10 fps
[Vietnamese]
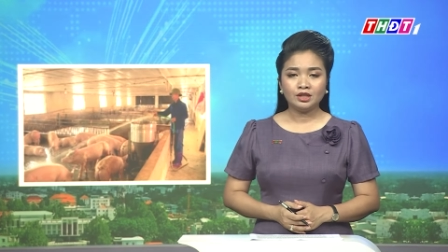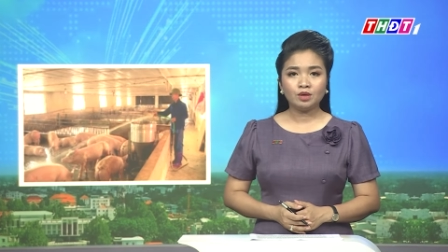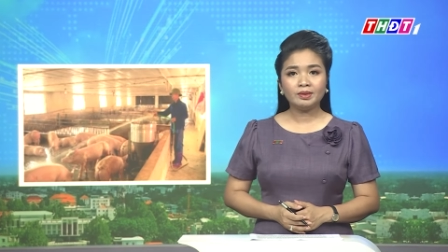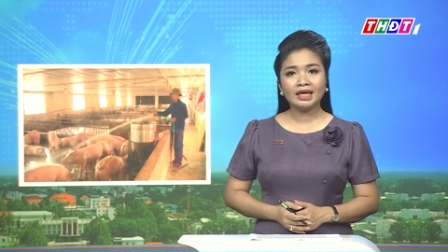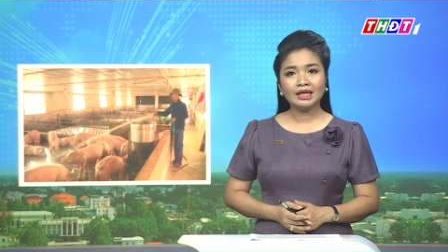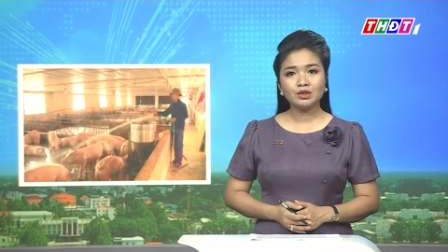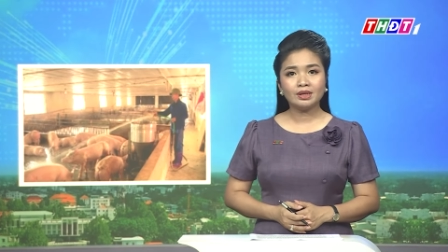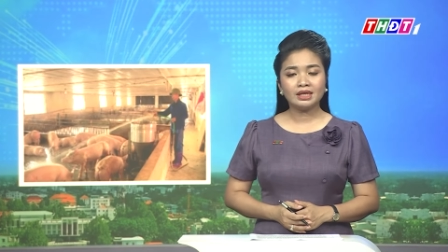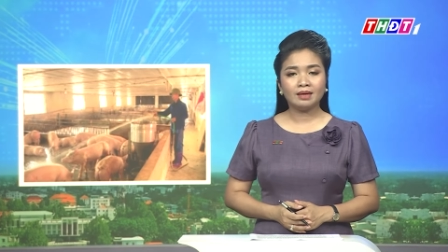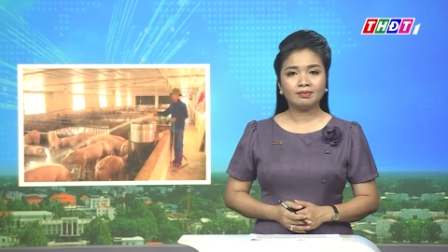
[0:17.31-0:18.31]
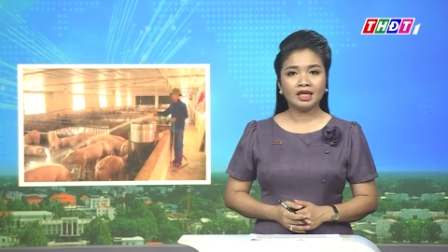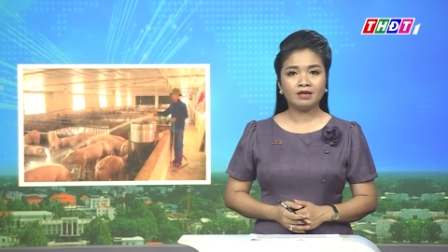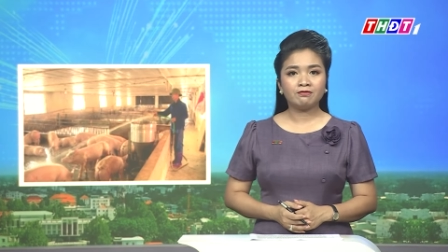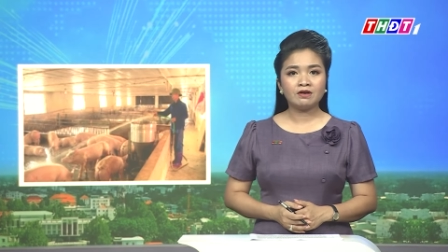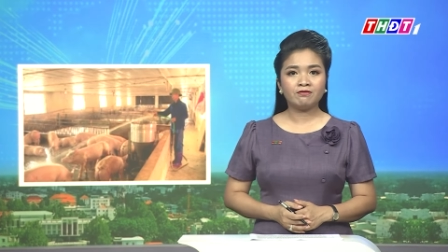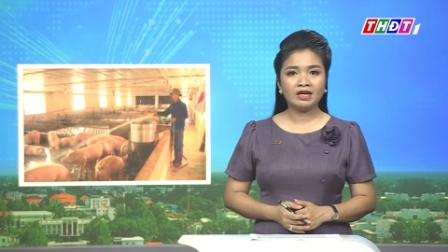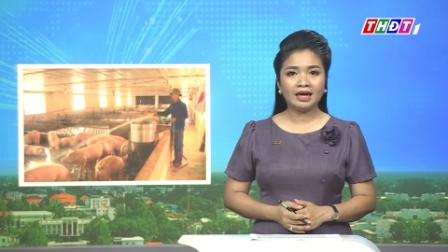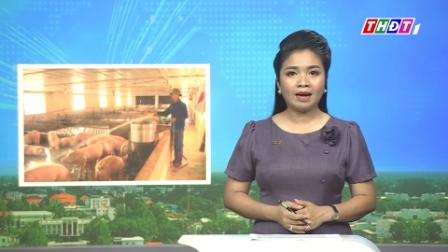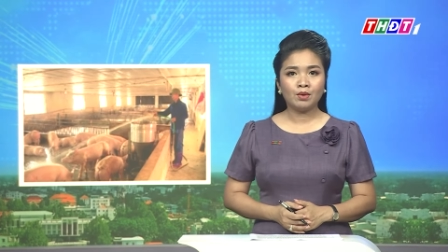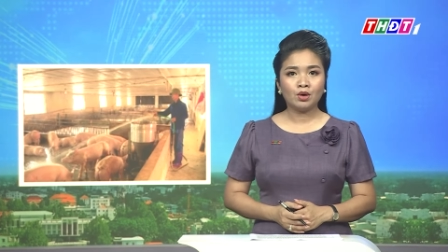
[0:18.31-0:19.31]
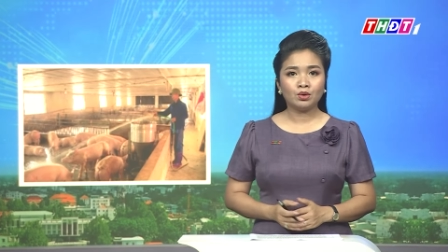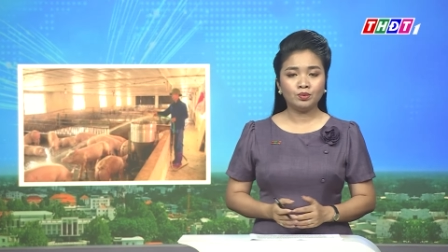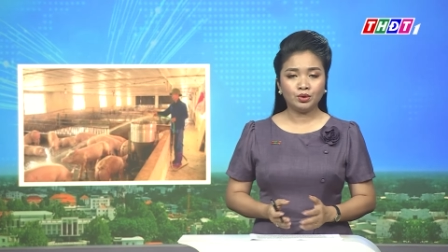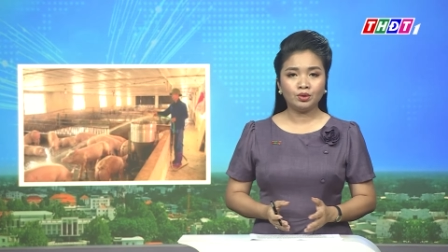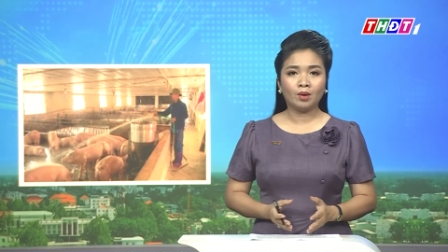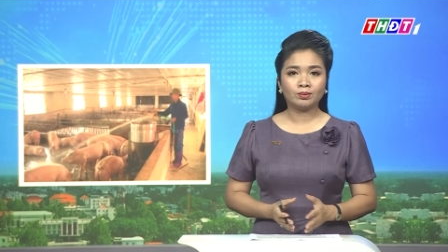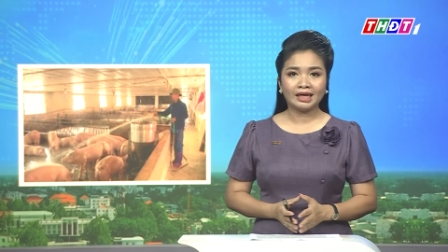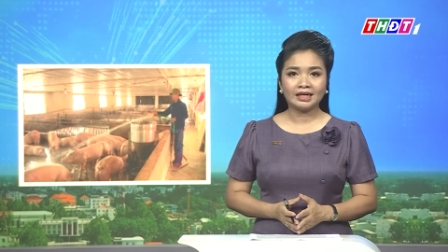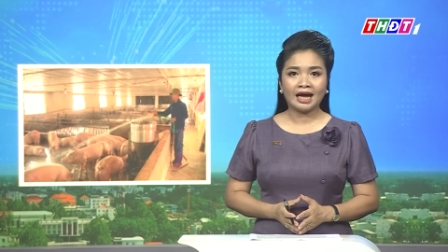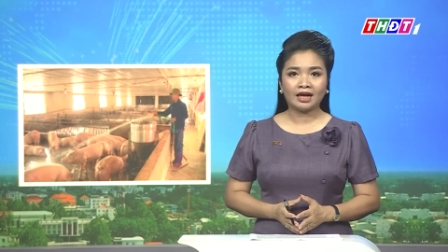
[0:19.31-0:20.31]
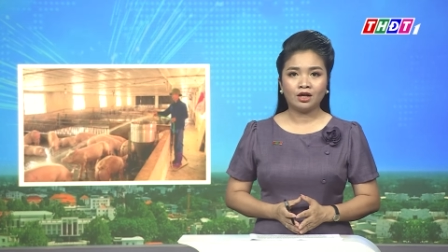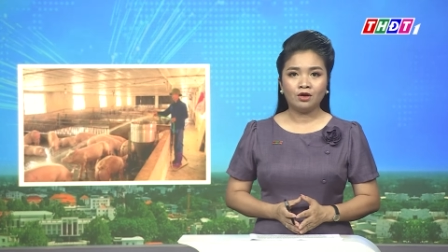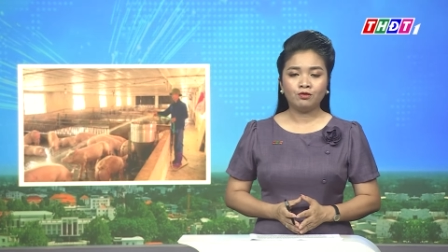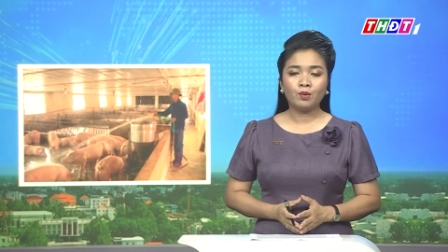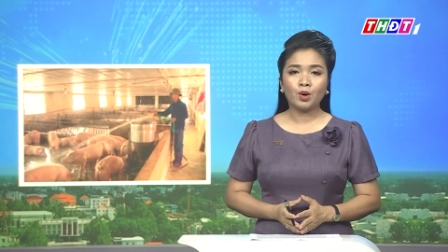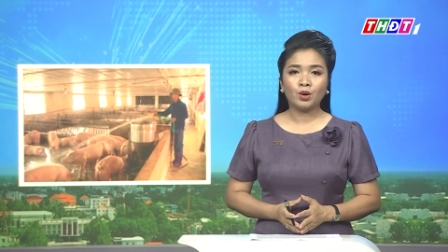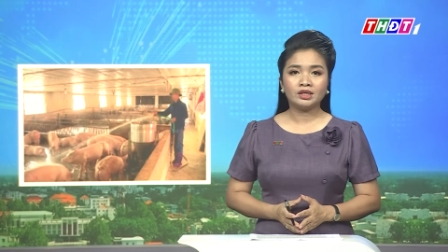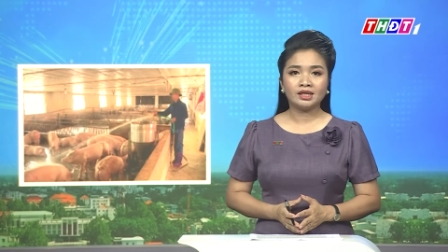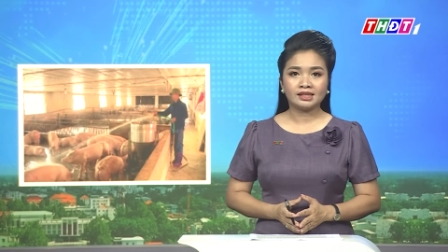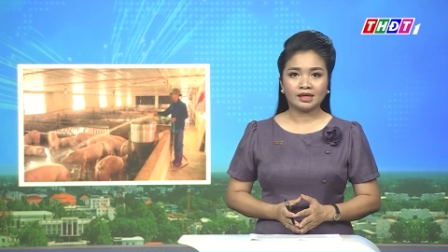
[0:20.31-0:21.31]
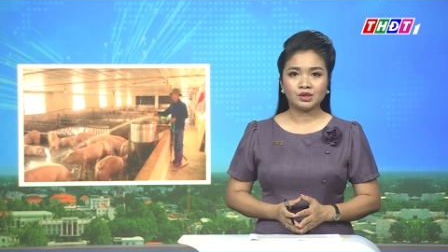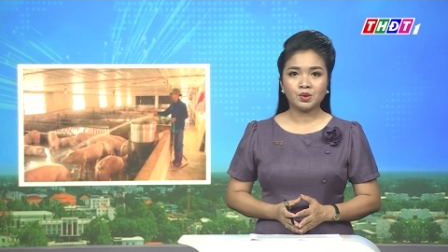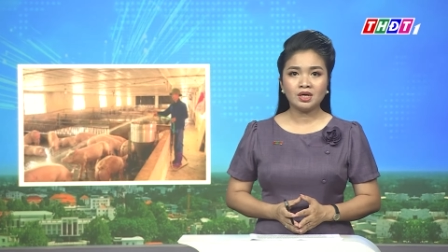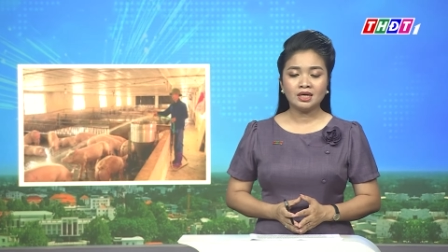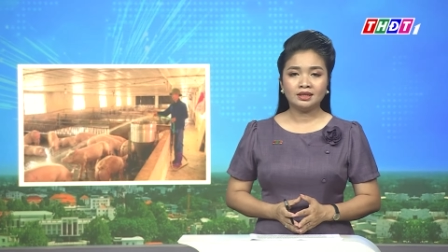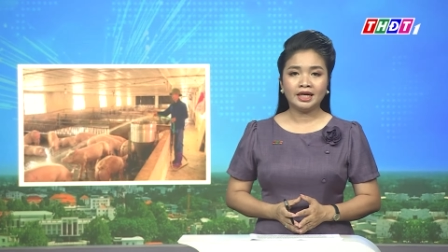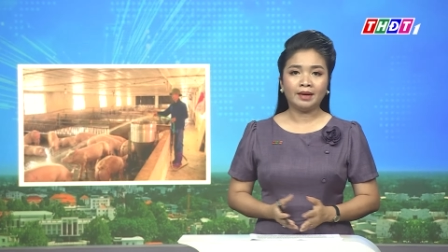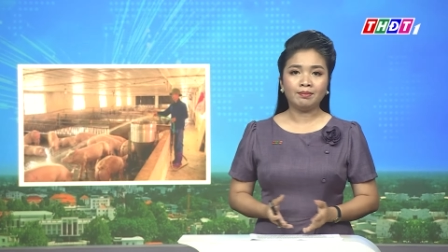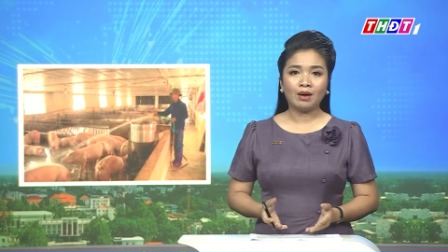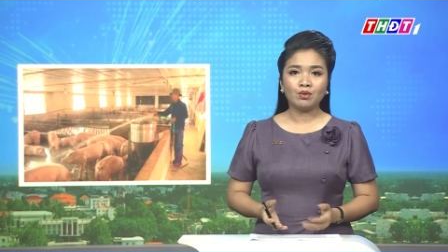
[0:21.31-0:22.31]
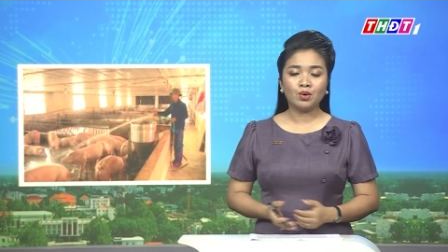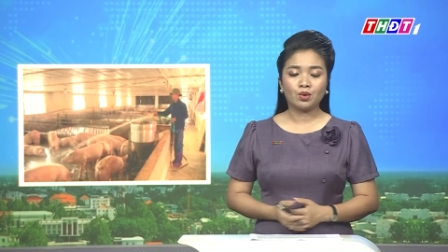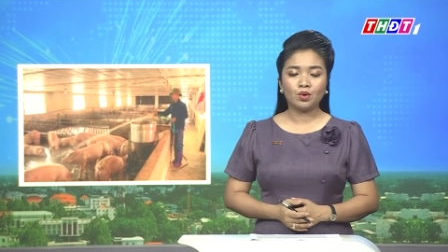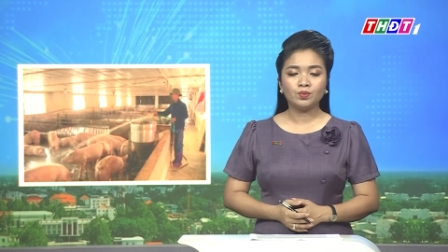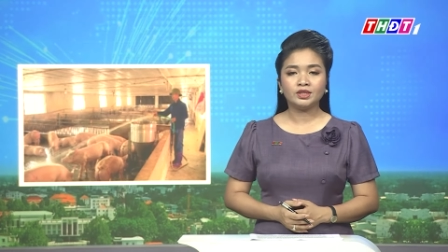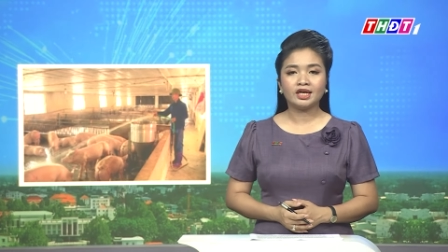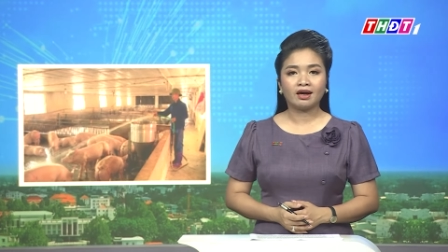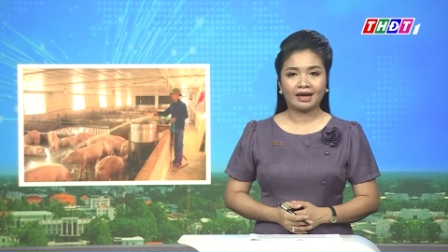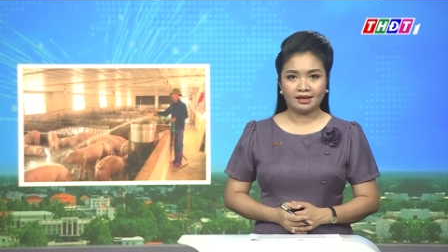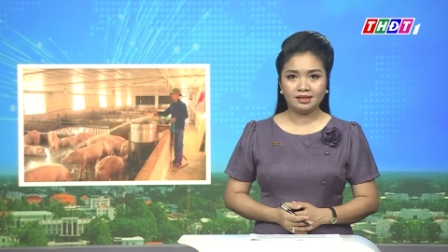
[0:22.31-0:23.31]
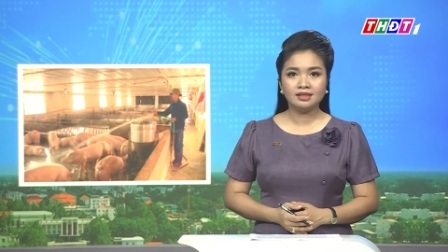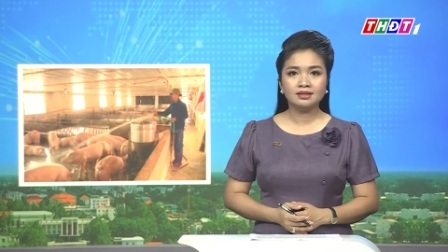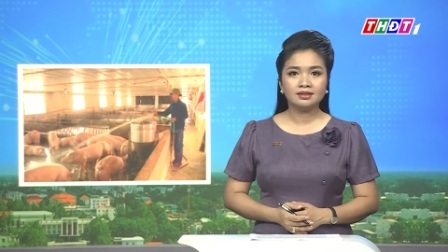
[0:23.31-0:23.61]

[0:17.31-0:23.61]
trong khi các doanh nghiệp và địa phương phía Nam cũng chủ động tăng đàn, phục hồi cho sản xuất để đảm bảo nguồn cung cho cả nước.